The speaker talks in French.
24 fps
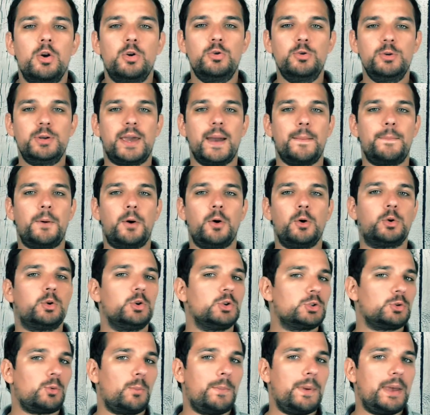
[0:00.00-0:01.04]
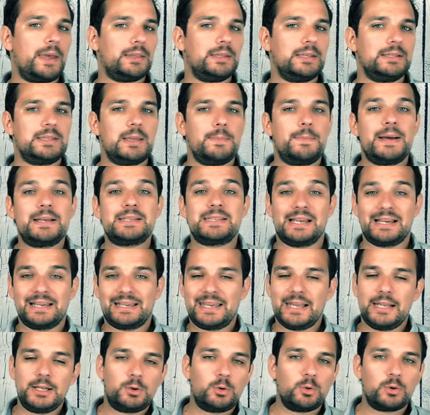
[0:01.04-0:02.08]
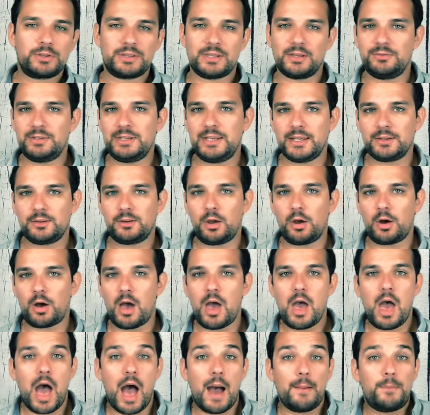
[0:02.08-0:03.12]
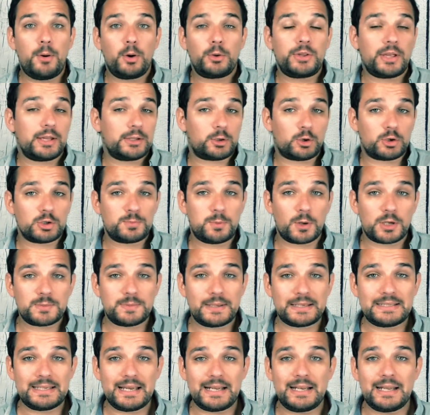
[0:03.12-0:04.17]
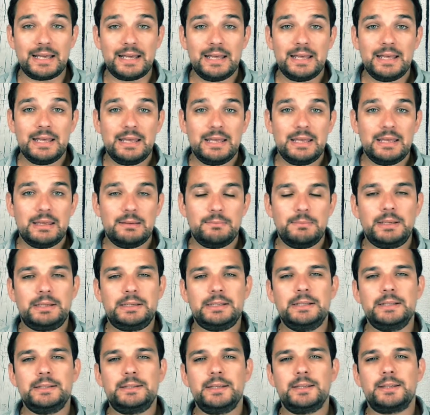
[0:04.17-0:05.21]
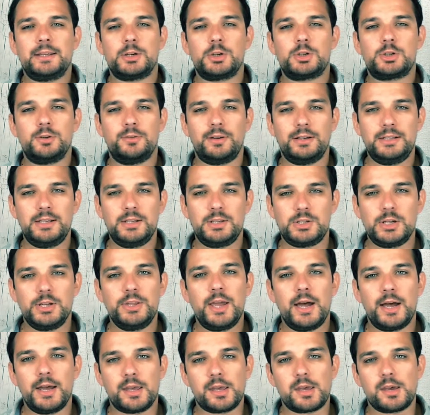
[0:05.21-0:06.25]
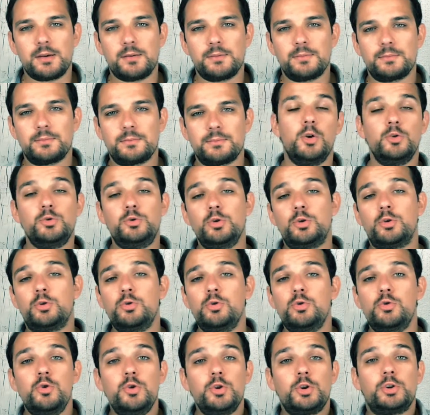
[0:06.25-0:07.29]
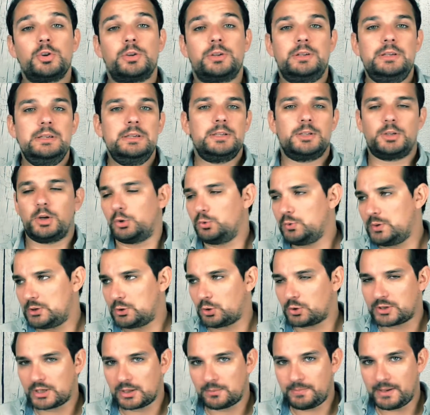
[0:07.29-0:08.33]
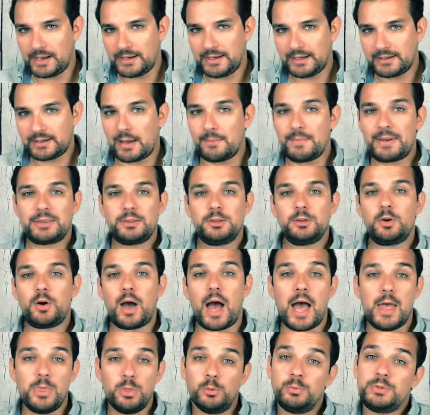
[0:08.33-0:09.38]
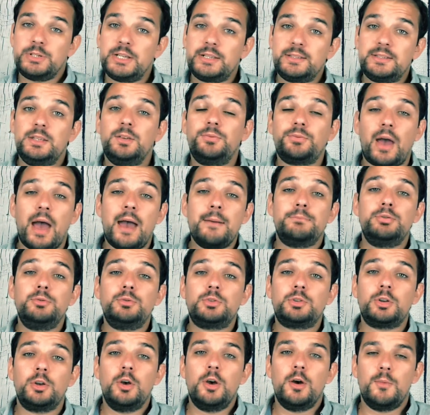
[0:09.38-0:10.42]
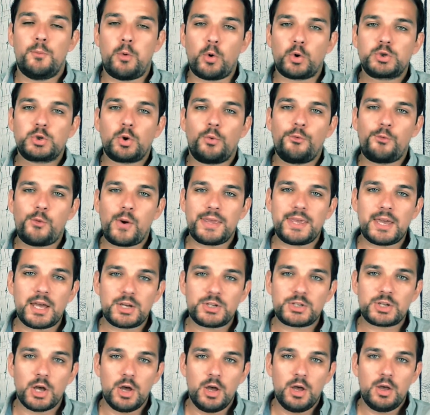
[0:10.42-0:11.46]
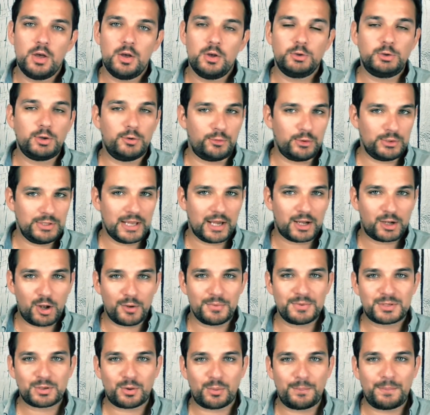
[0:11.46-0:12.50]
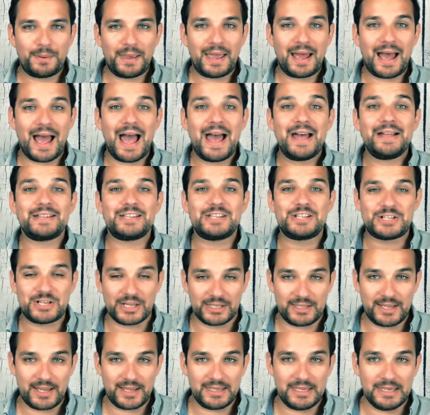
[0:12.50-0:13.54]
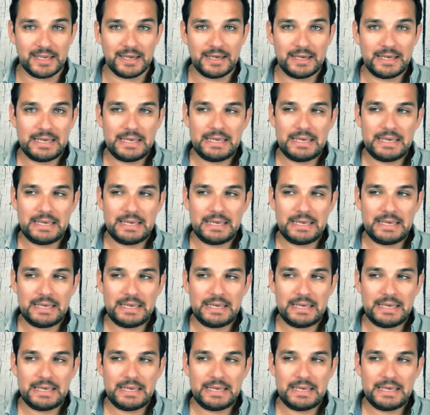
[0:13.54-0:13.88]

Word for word: Luke apprend que son père n'était pas un quelconque navigateur à bord d'un transport spatial, mais qu'il était un chevalier Jedi. Du coup, Luke, qui s'ennuie sur cette planète, a maintenant un objectif, un but pour son voyage, devenir comme son père un Jedi